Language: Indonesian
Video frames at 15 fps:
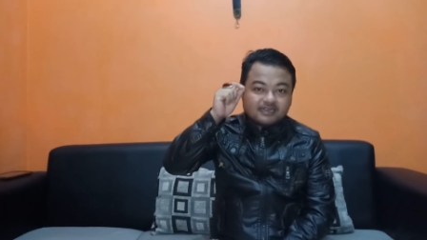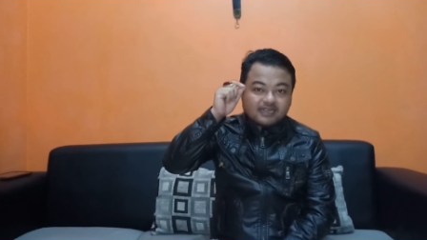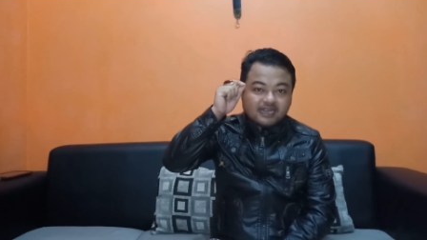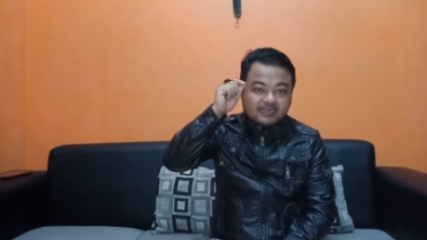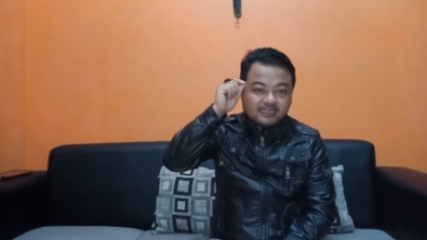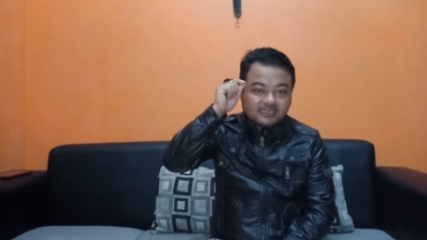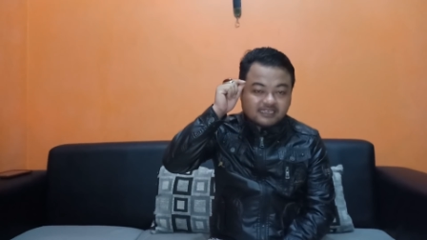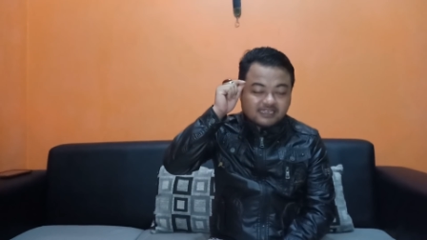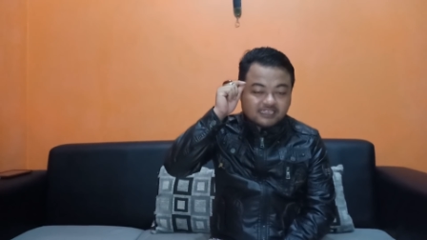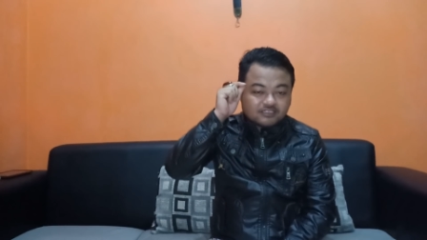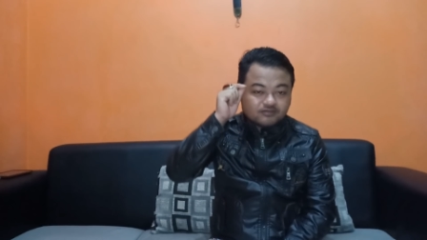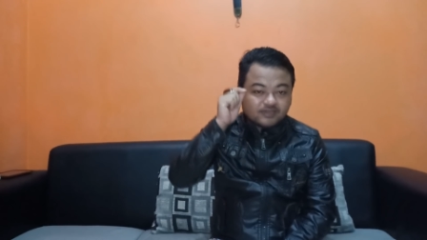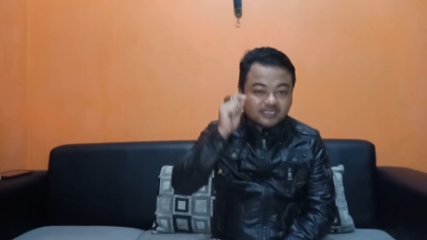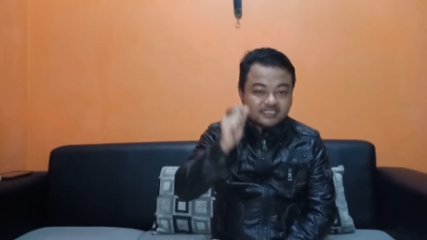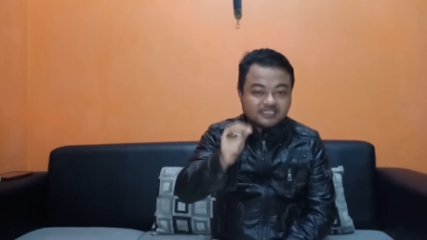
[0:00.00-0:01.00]
anda tidak
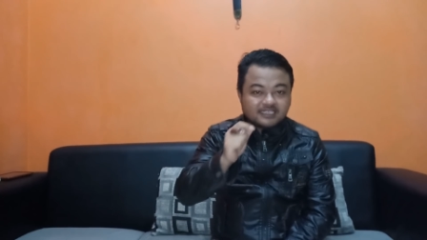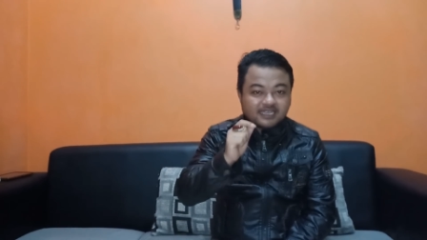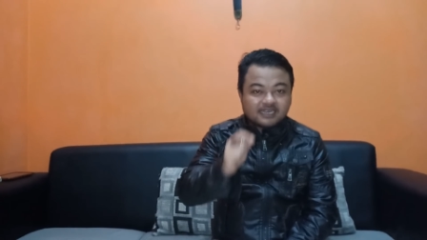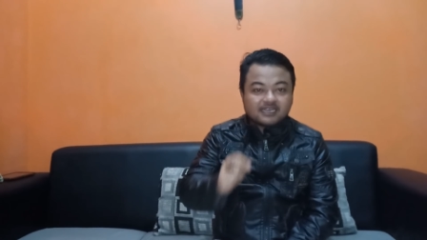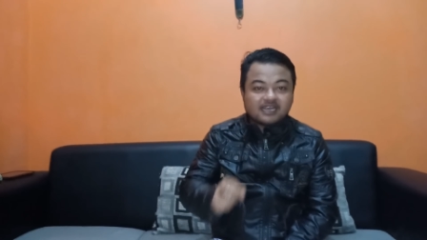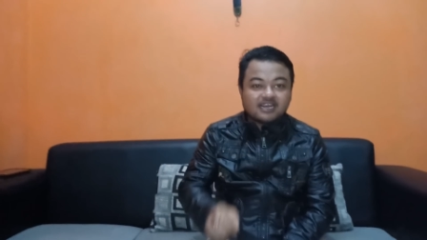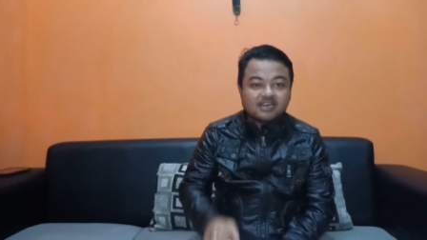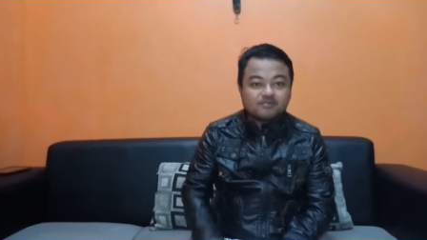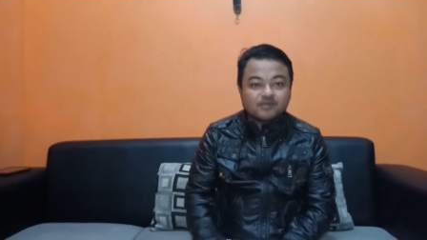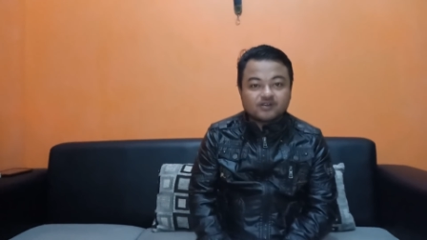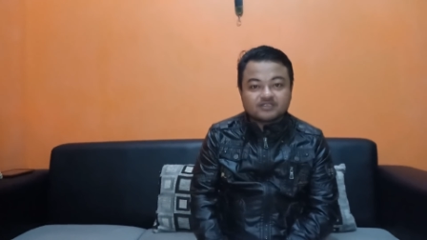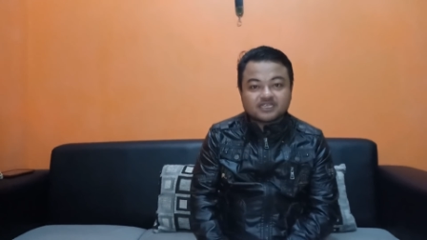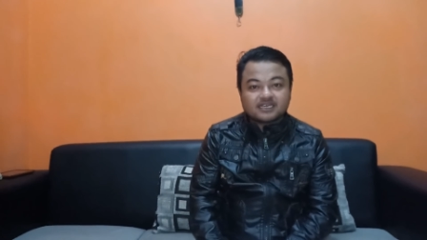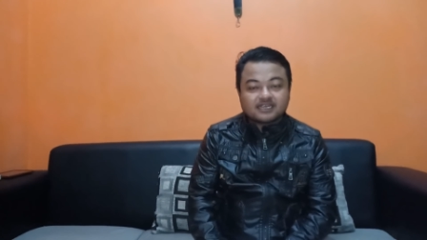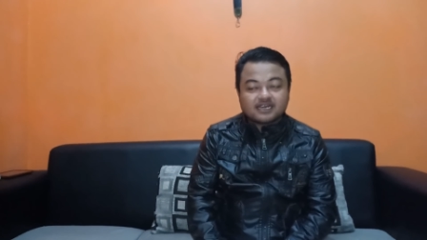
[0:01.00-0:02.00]
sugestikan alam bawah
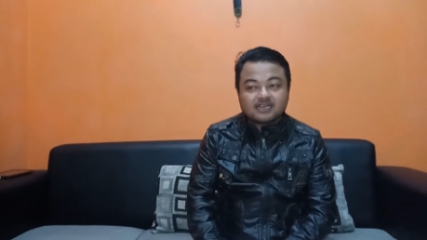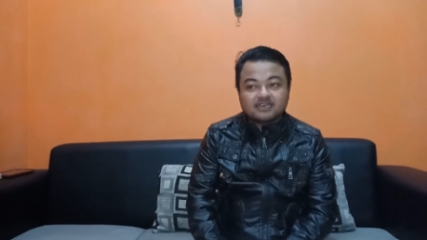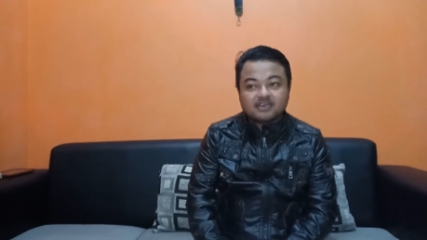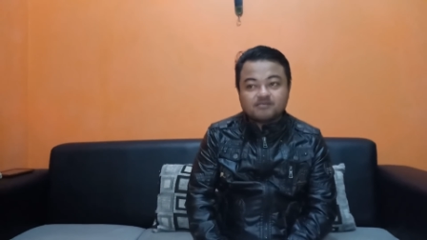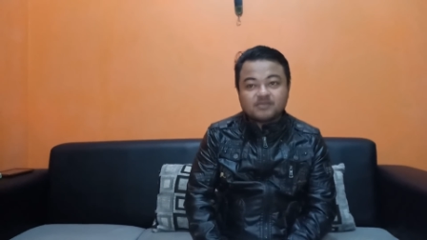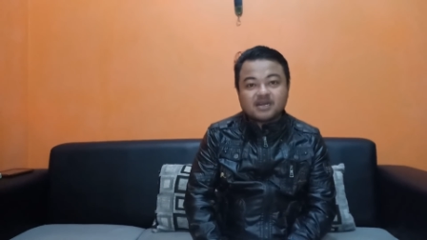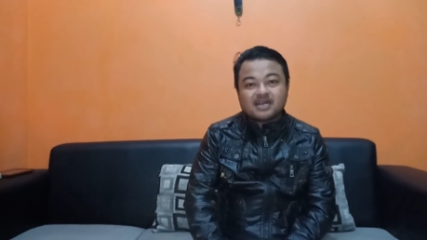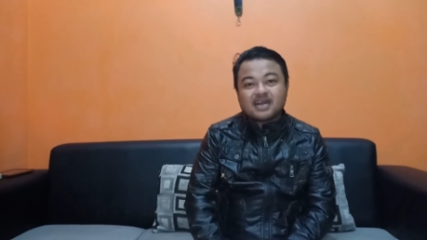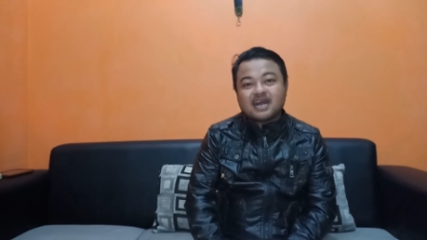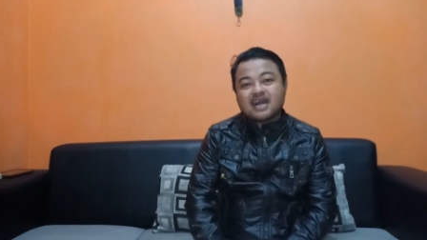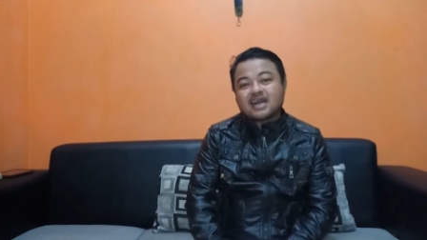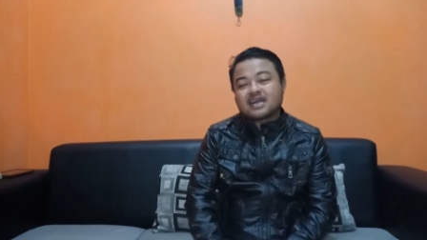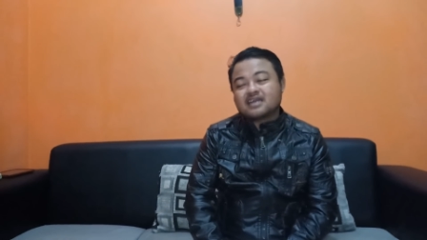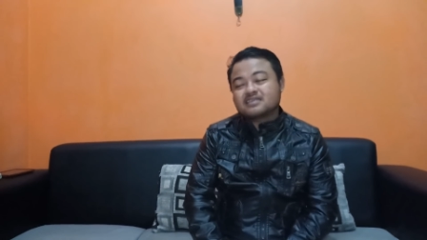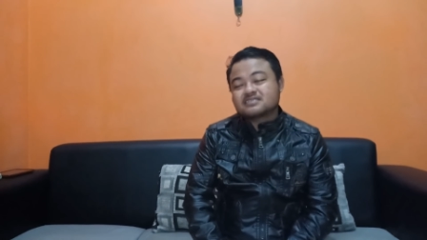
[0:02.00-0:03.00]
sadar Anda, maka
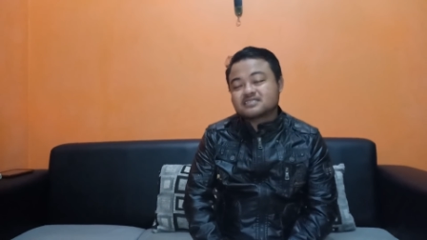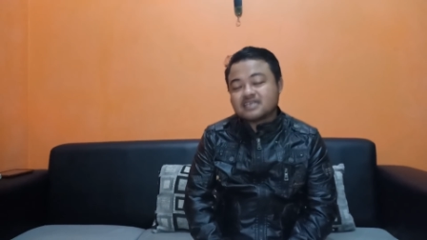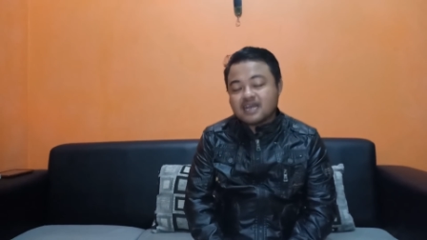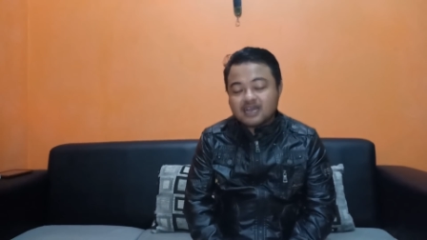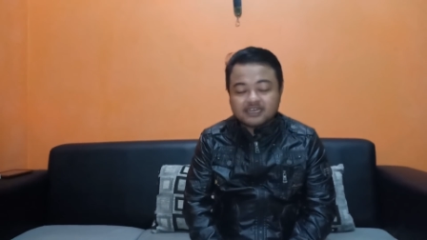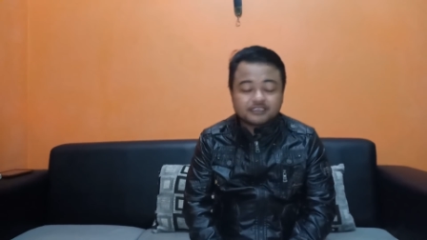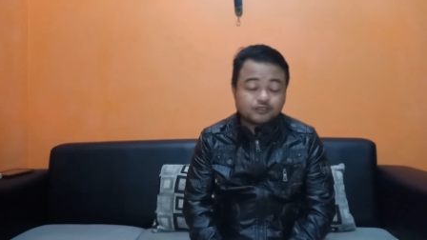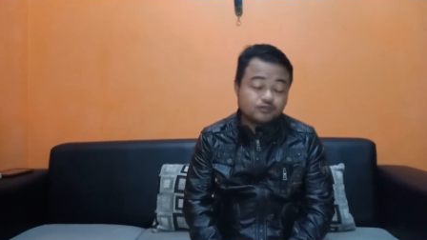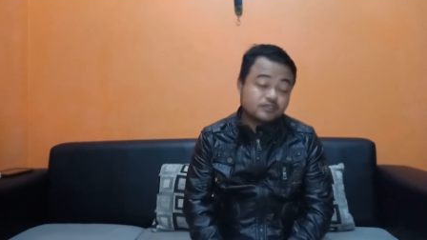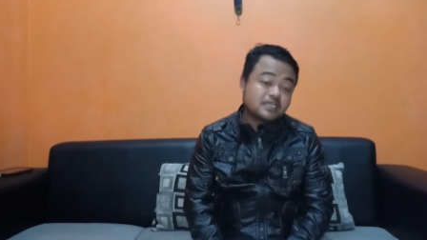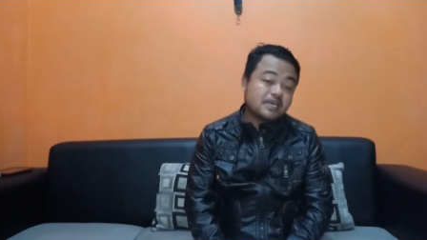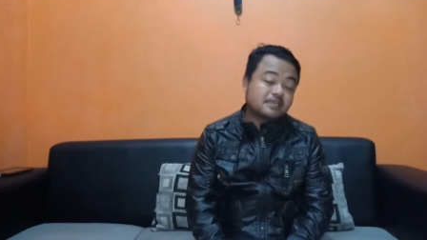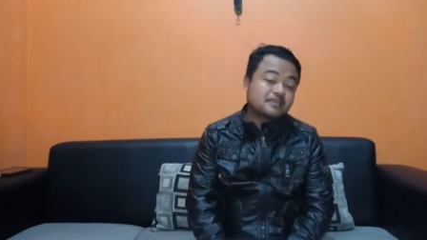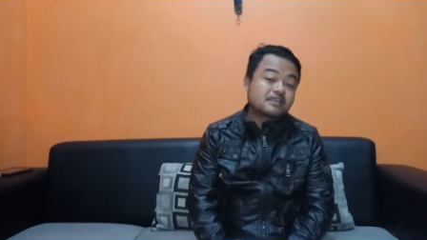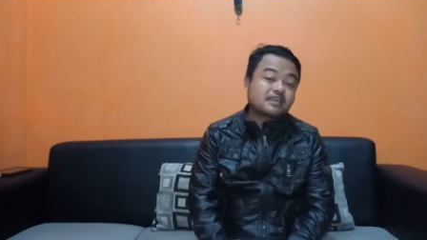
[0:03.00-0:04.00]
akan sangat
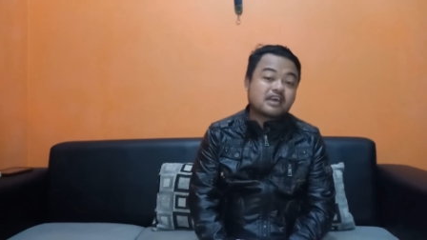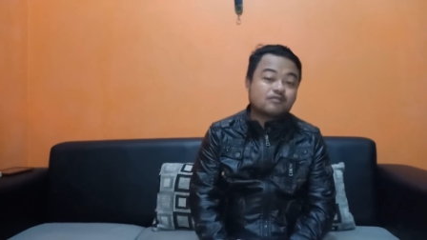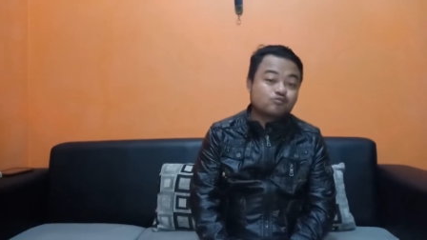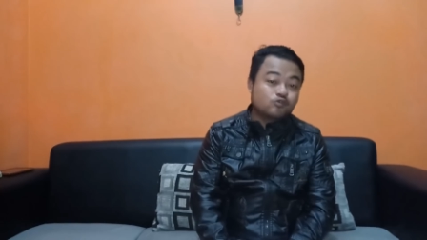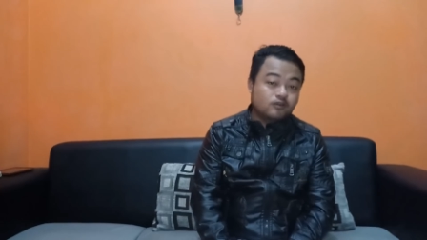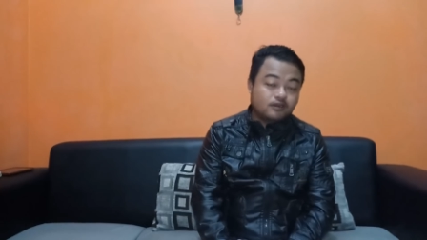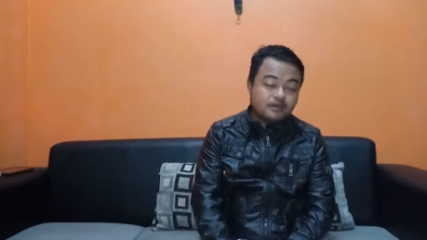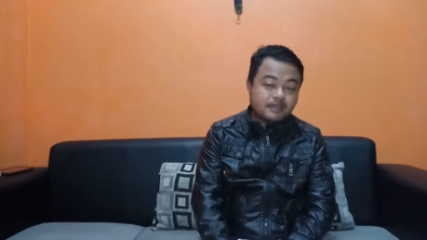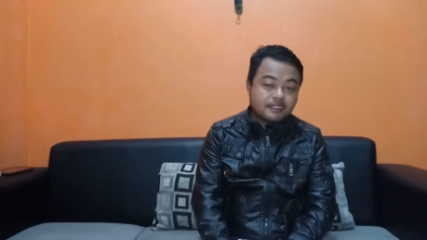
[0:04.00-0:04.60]
susah terkabul.